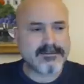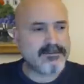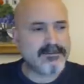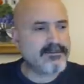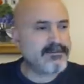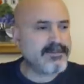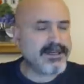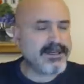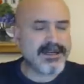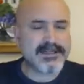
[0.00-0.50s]

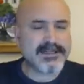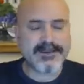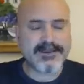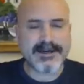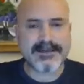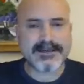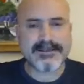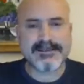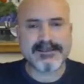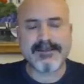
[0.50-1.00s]
birkaç
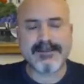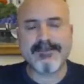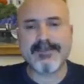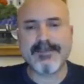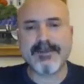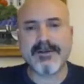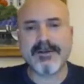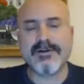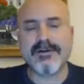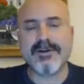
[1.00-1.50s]
partide
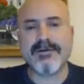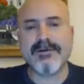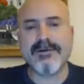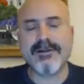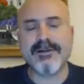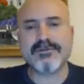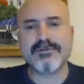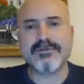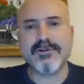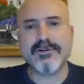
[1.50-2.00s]
görev
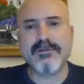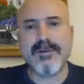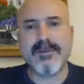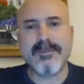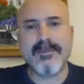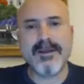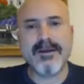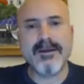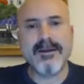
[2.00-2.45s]
almış olmam,